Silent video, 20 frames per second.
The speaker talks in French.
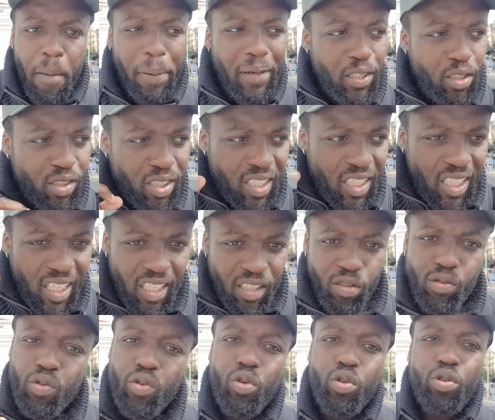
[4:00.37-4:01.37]
Parce que c'est une
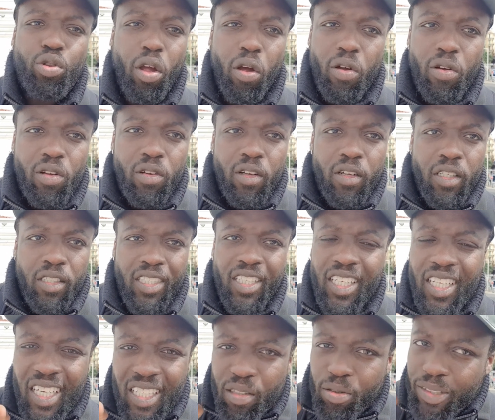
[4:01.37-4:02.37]
question de temps, c'est
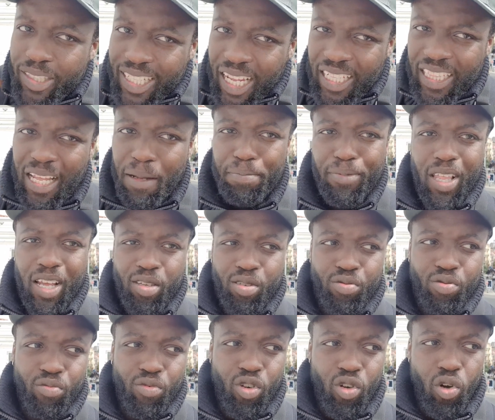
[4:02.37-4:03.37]
une question
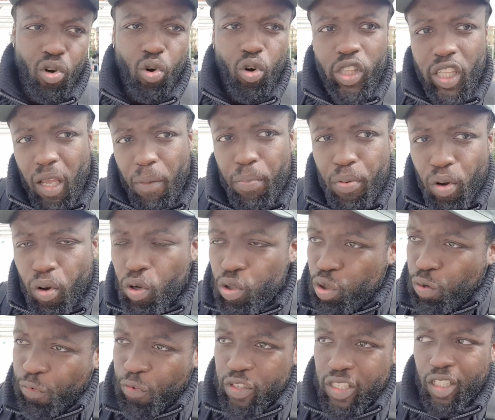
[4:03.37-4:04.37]
d'adaptation. Au début, quand
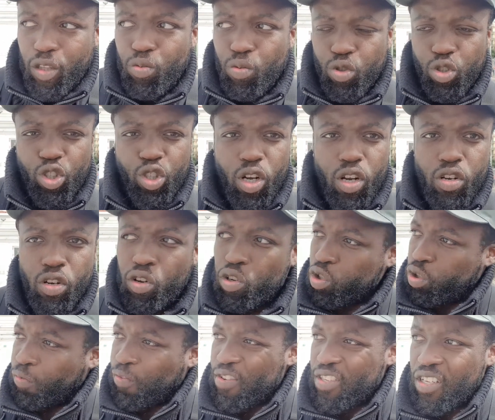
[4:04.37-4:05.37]
tu faisais ton jeûne,
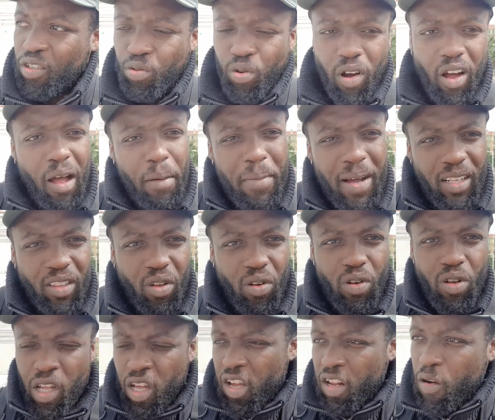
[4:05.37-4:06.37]
quand tu faisais ton
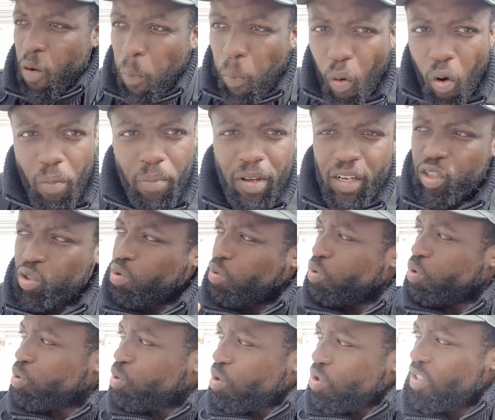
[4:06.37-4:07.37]
ramadan, le premier
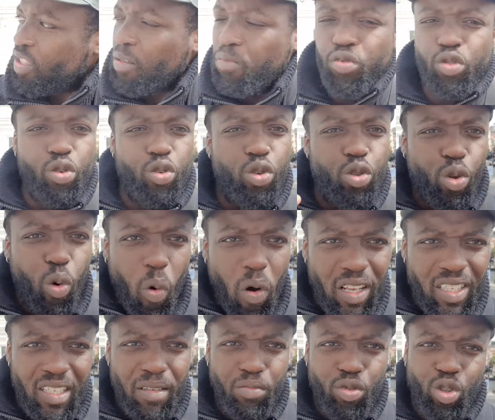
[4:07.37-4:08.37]
jour, le deuxième jour, le
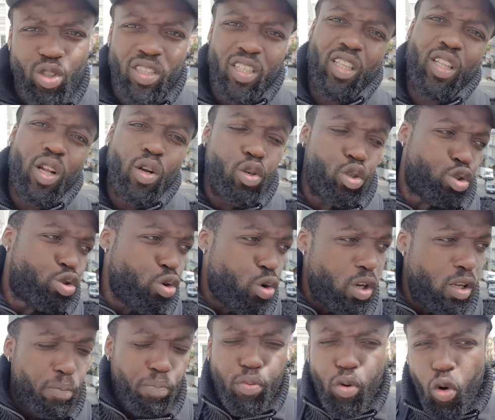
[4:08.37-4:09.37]
troisième jour, c'était le
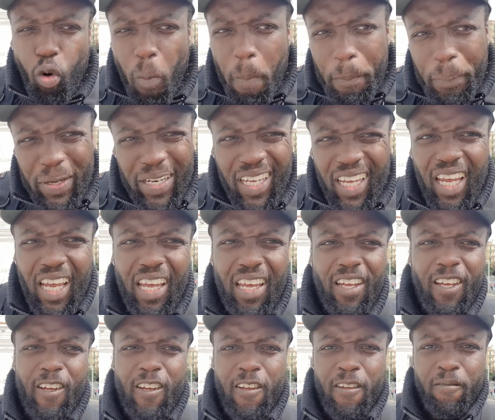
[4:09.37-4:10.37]
jour les plus
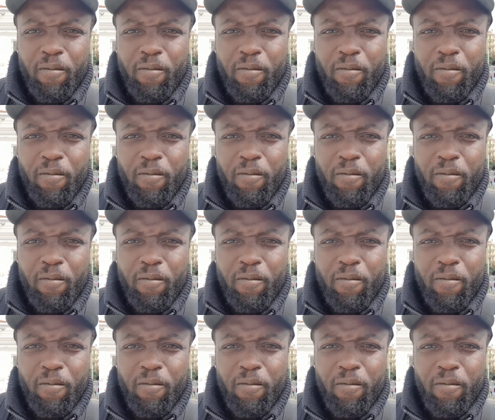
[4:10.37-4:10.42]
compliqués.